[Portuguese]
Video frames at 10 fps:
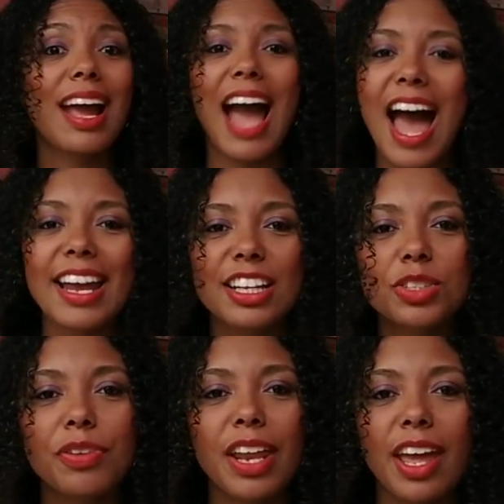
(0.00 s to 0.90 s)
cara
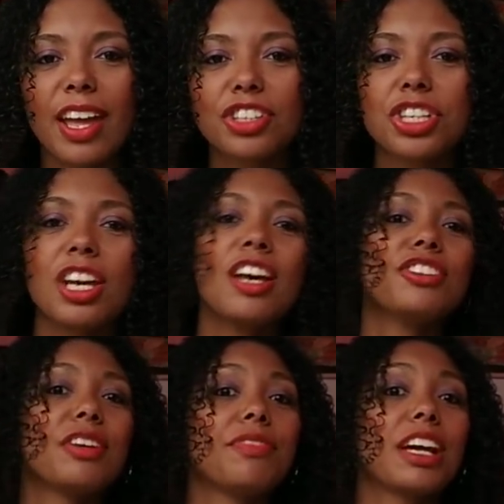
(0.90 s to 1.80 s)
diferente,
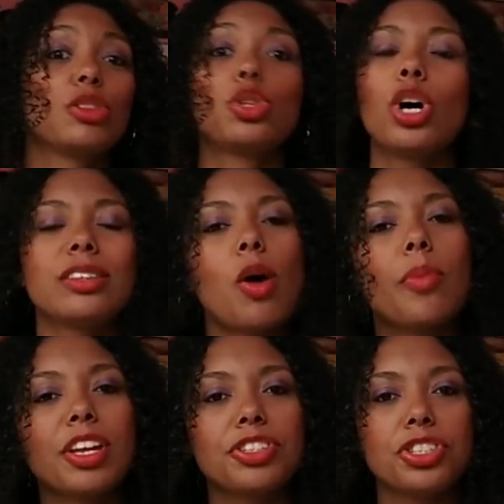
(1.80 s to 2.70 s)
já fica
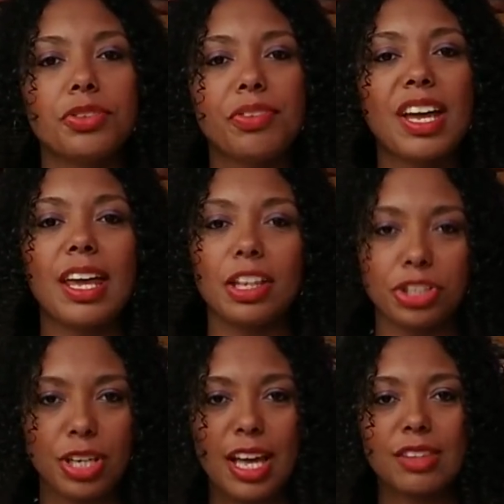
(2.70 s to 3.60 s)
totalmente
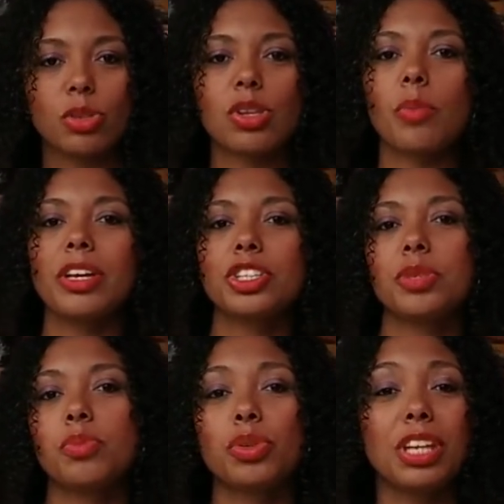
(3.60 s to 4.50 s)
diferente, né?
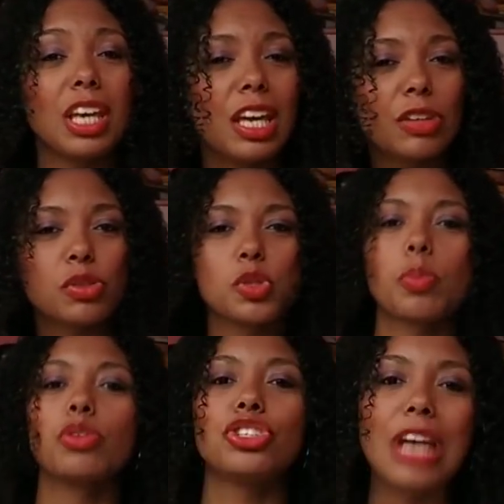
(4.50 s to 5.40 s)
Totalmente bonito,
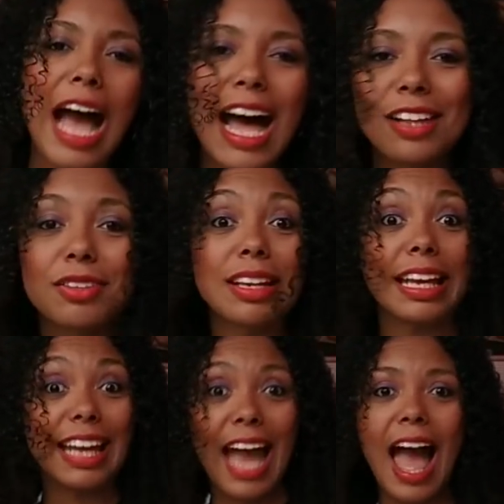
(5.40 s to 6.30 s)
despojado,
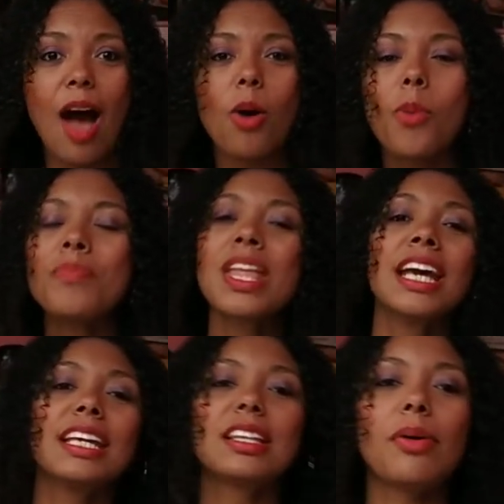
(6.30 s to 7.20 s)
legal.
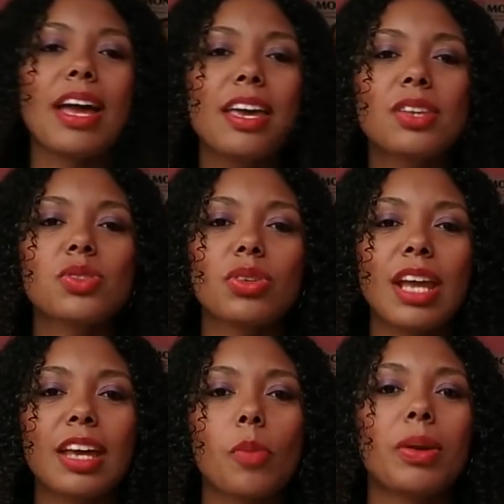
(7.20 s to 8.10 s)
Então é isso,
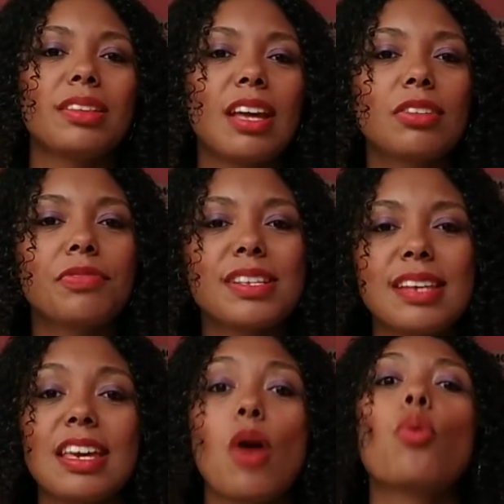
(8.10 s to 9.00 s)
né, que eu pretendo
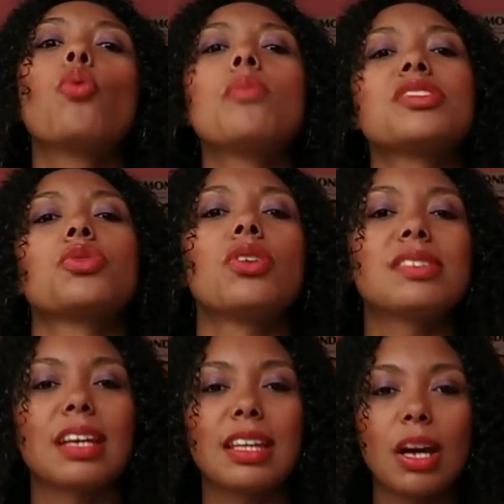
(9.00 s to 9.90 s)
fazer em algumas
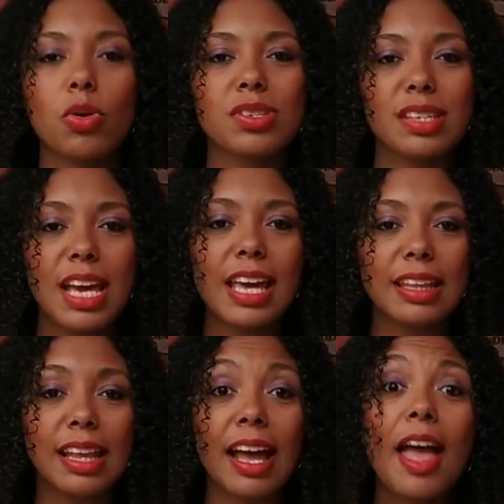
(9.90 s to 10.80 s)
coisas aqui da cozinha
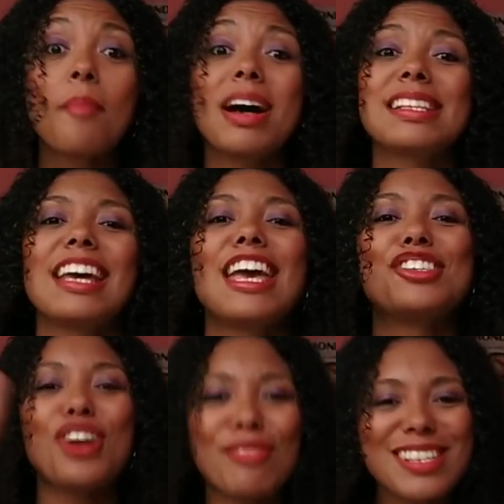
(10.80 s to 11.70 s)
ainda. Mas aí é
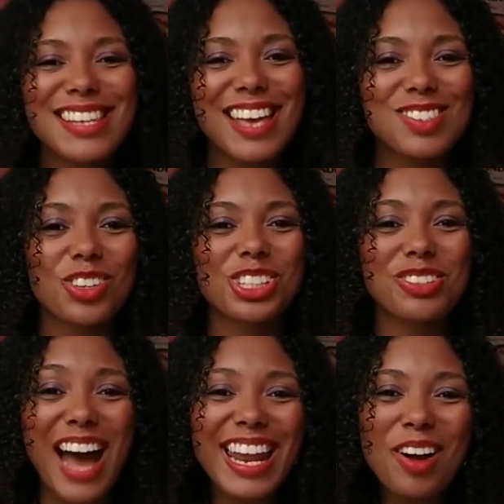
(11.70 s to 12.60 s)
só vocês
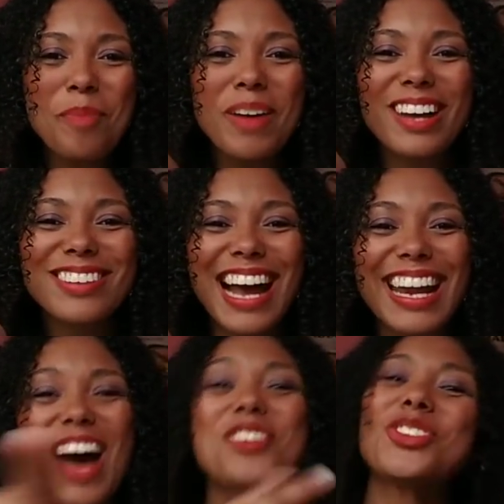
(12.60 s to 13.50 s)
continuarem acompanhando o
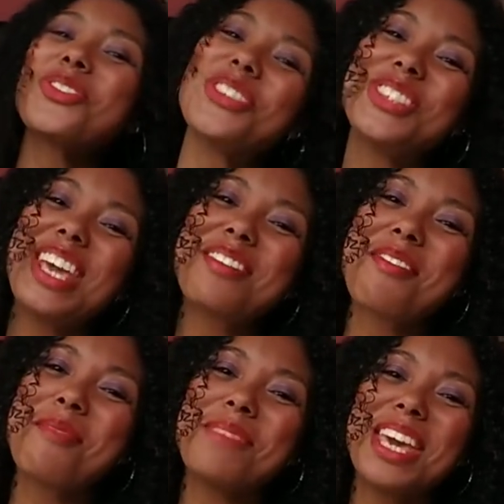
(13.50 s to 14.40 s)
canal juntinho
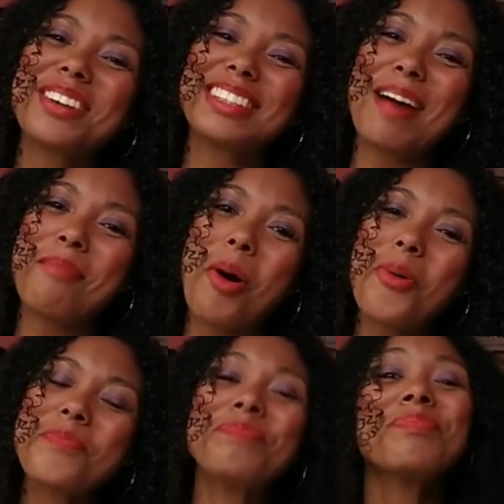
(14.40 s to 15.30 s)
comigo, tá
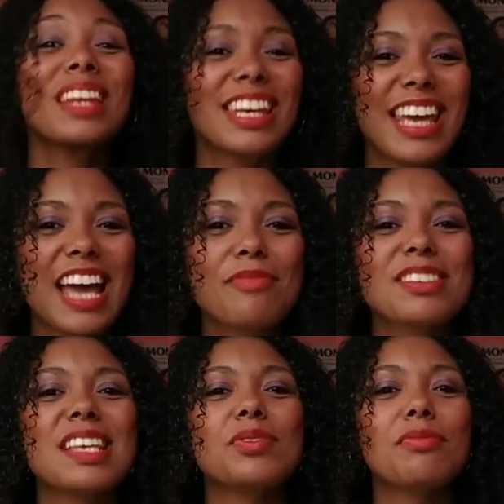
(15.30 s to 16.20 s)
bom? que aí
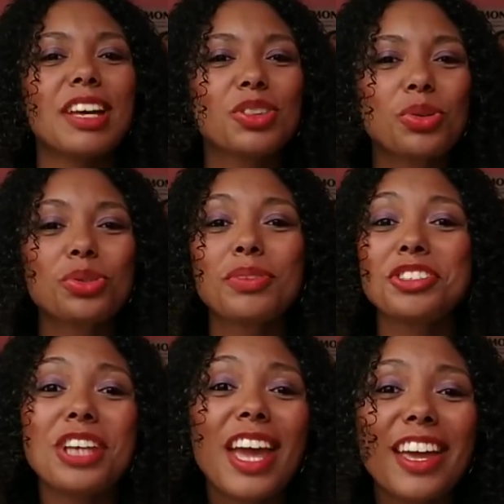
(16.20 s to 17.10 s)
vocês vão ver tudo. E,
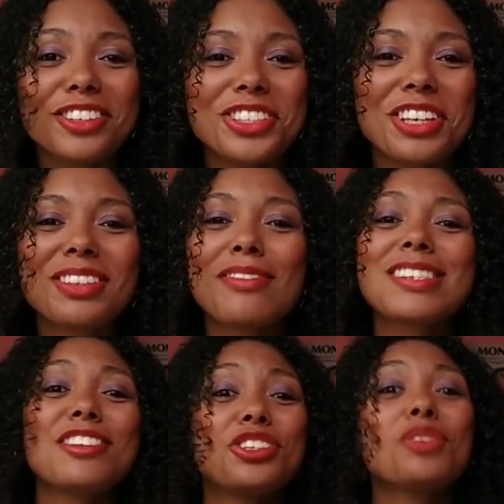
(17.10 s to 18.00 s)
gente, eu
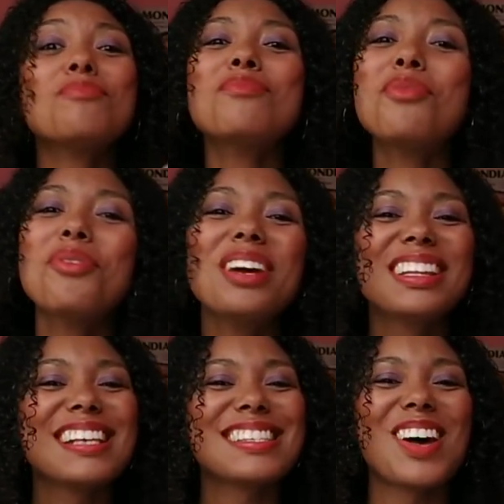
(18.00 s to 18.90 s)
tava sentindo
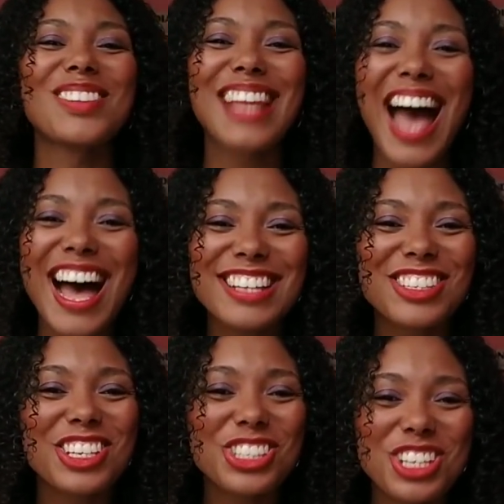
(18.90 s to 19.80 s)
muita
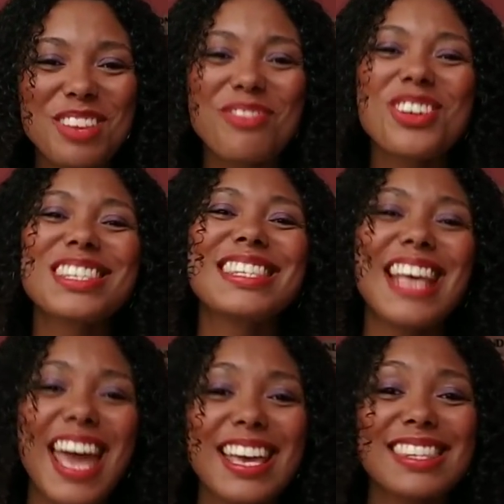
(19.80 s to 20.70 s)
saudade de
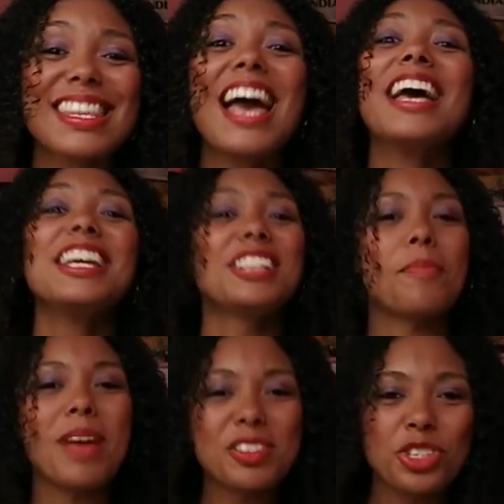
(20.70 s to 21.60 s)
vocês. E
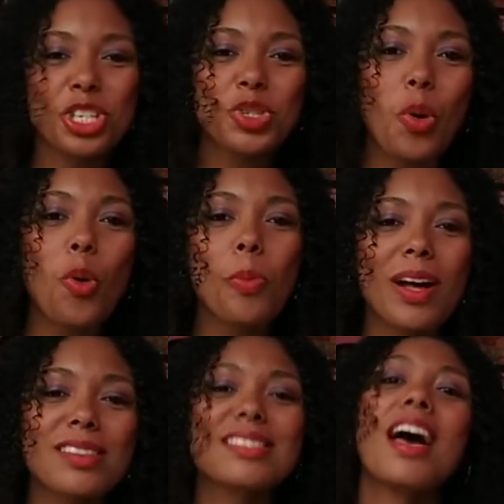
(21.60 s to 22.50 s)
já peço
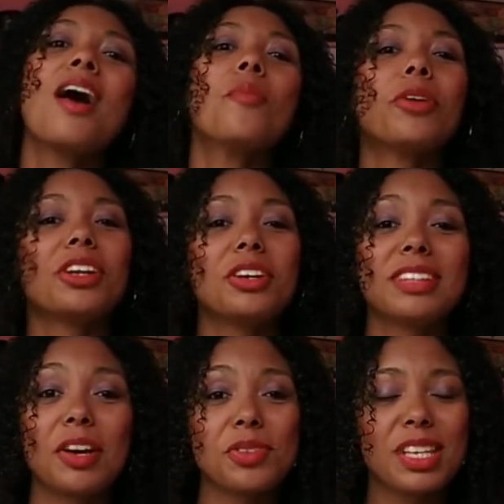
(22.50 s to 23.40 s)
desculpas por eu não
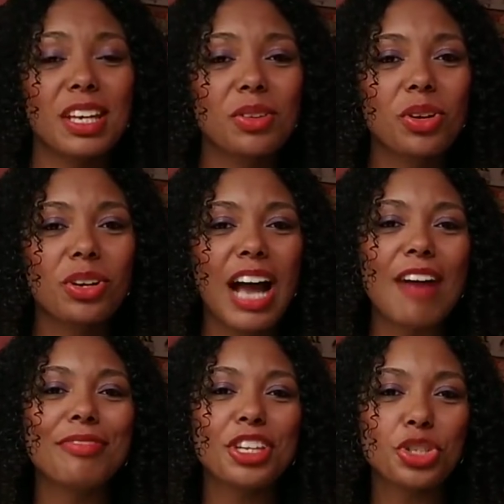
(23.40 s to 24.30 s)
ter conseguido
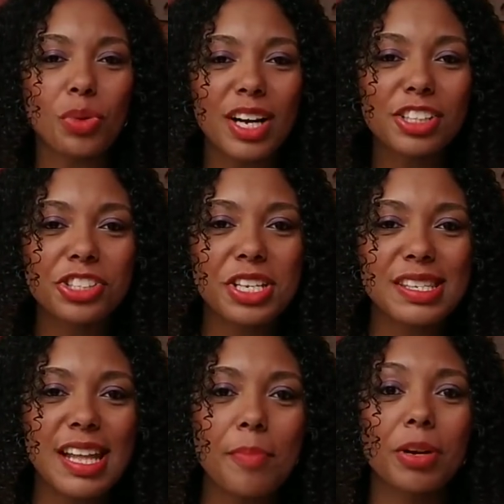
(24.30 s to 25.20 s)
colocar vídeo
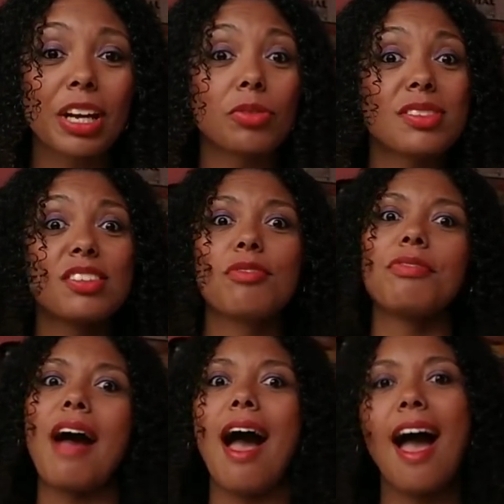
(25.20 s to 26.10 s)
antes, né? Porque
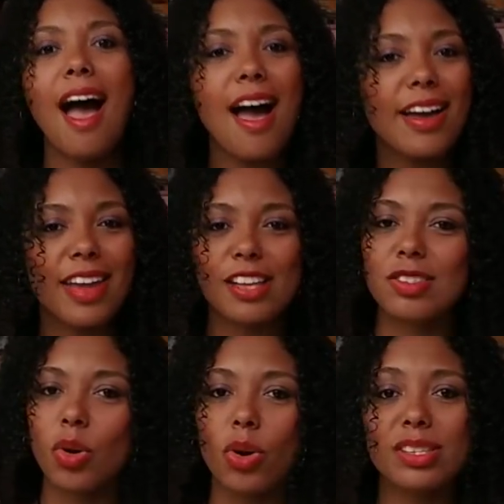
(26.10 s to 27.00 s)
aconteceu
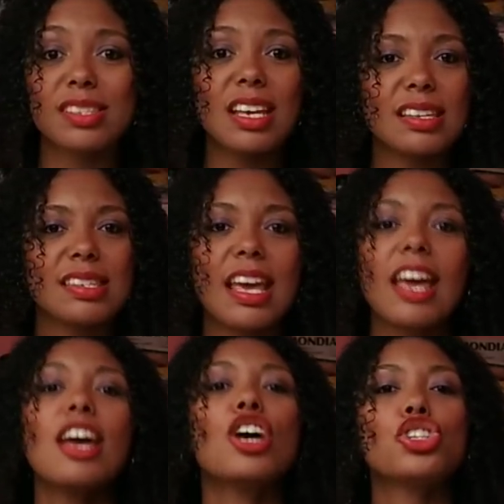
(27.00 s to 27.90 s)
várias coisas, sem
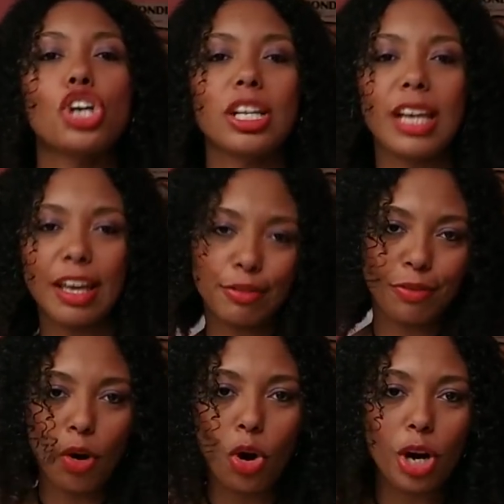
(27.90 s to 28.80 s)
ser só da
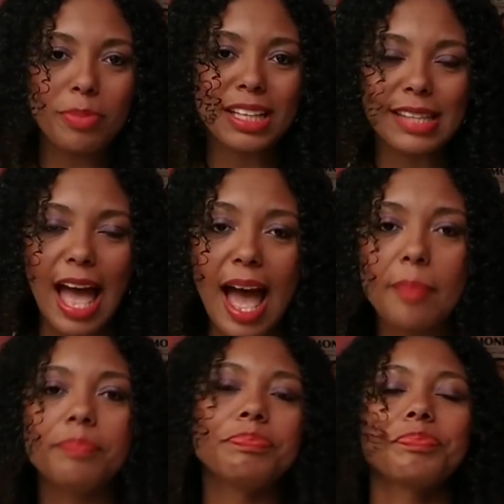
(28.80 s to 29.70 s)
reforma,
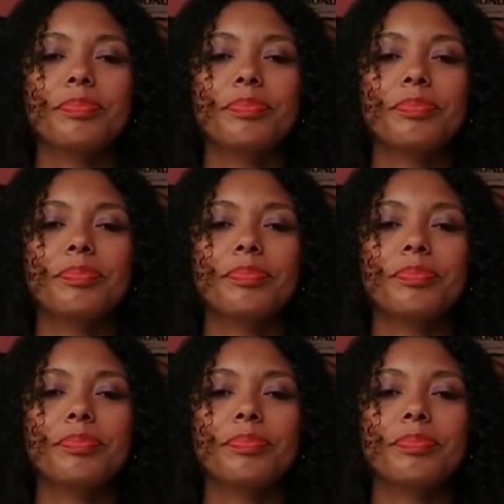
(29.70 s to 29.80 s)
tá?